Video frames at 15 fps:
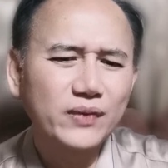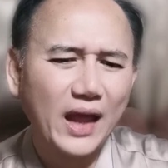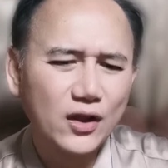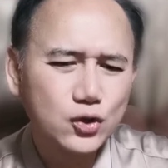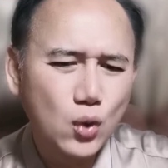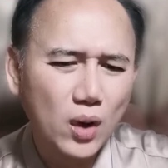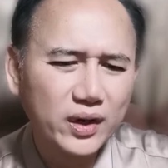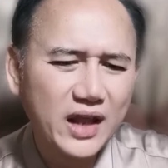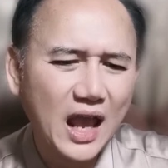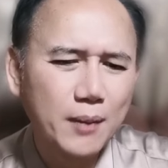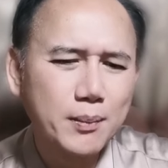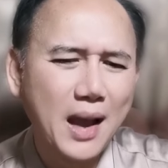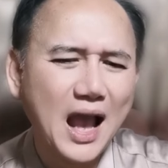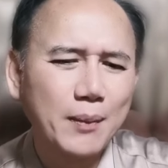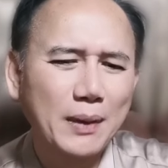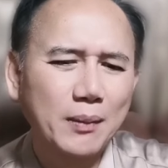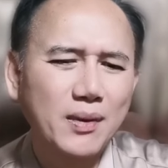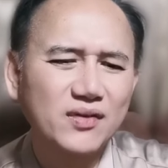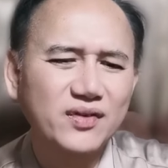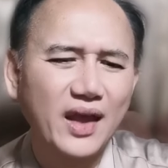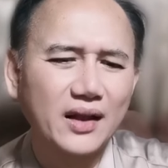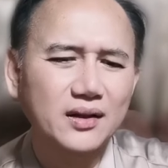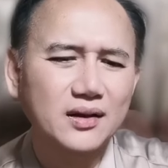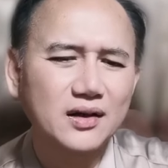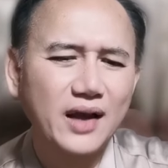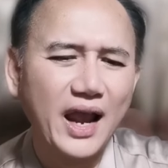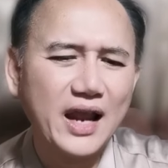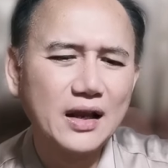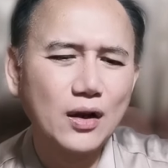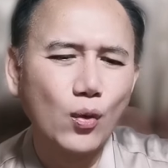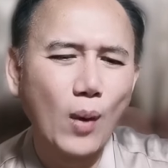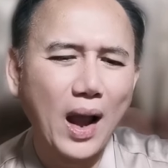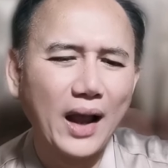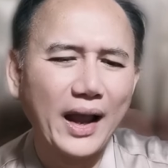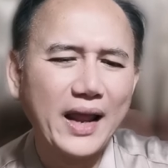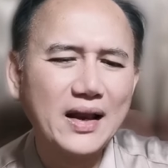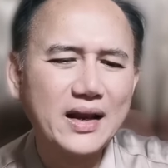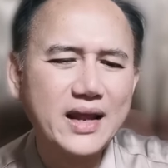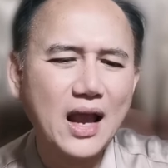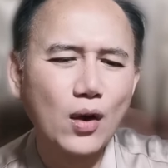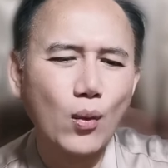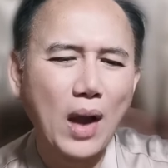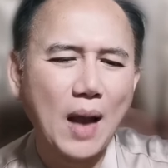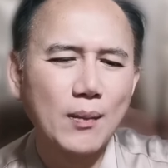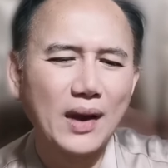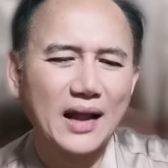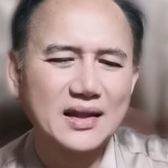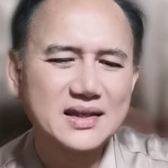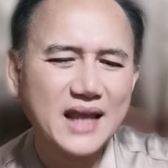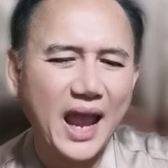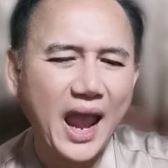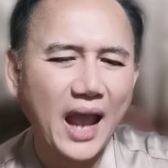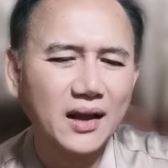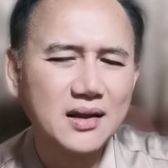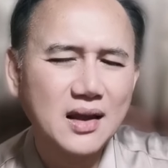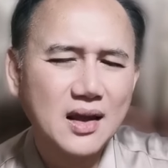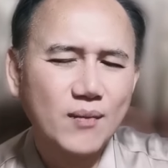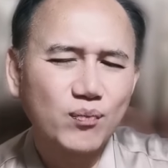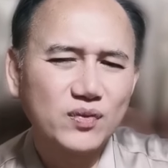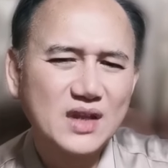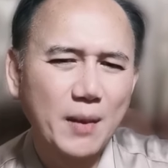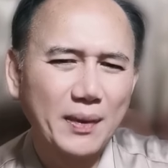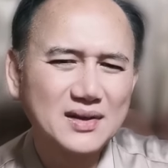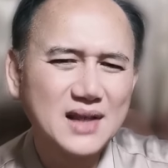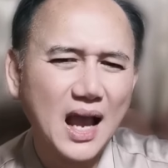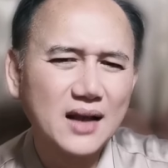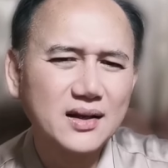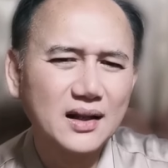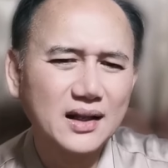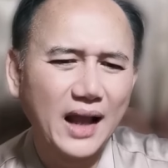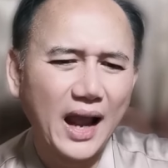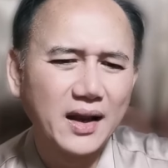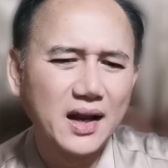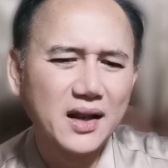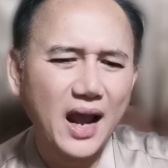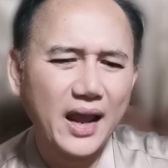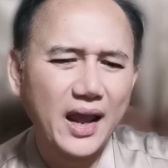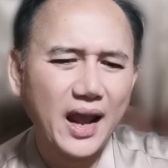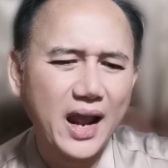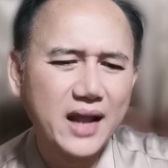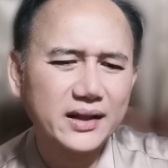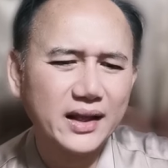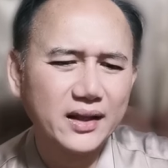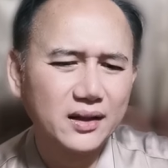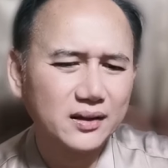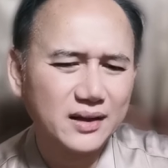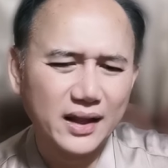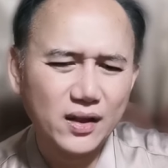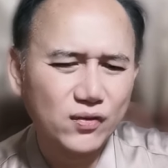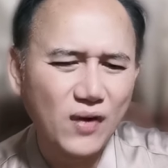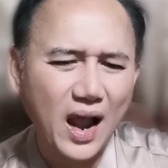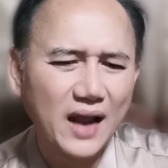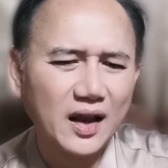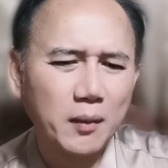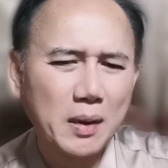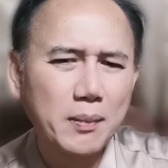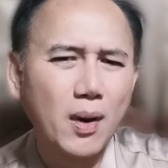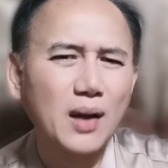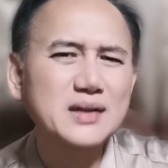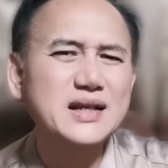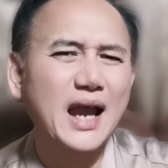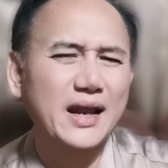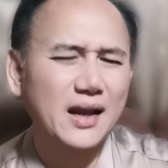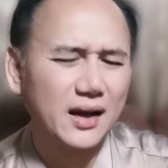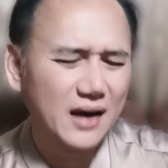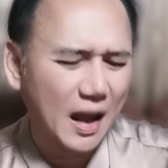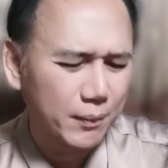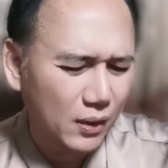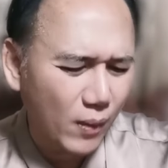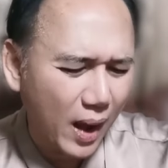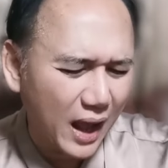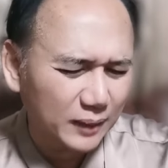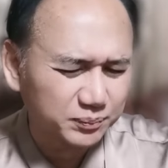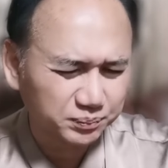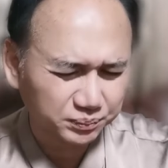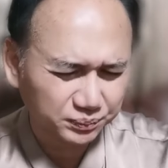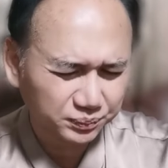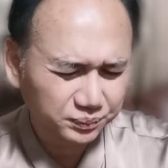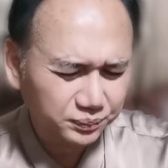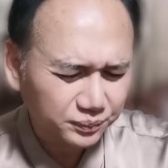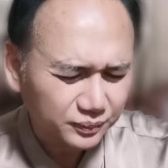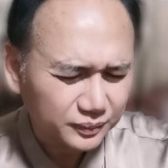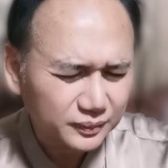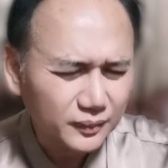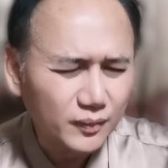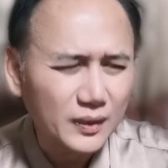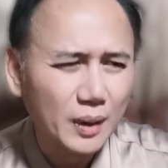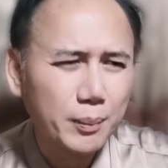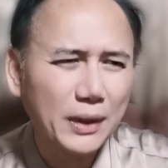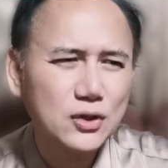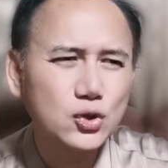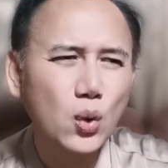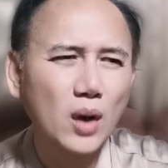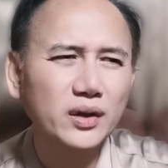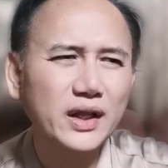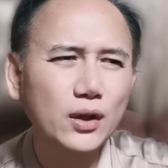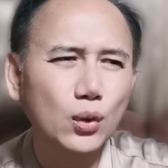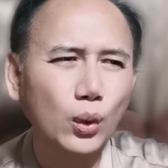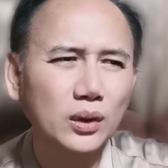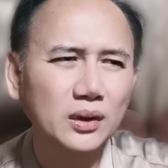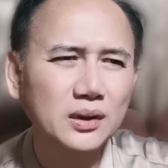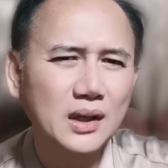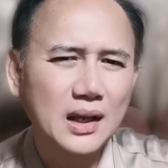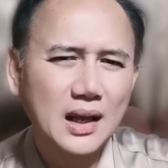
แต่ช่วงเนี้ยมากเป็นพิเศษคือให้ระวังให้เลี่ยงความขัดแย้ง อย่าไปสร้างเงื่อนไขใด ๆ ให้อีกฝ่ายหนึ่งไม่พอใจนะครับ เพราะว่าเป็นช่วงที่คุณ